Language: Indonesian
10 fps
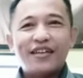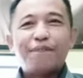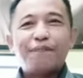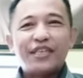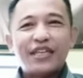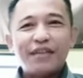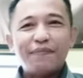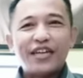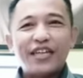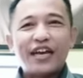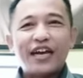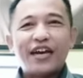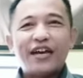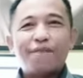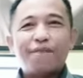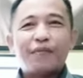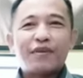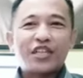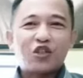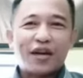menjadi media
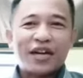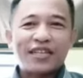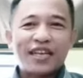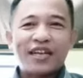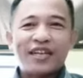pemersatu bangsa,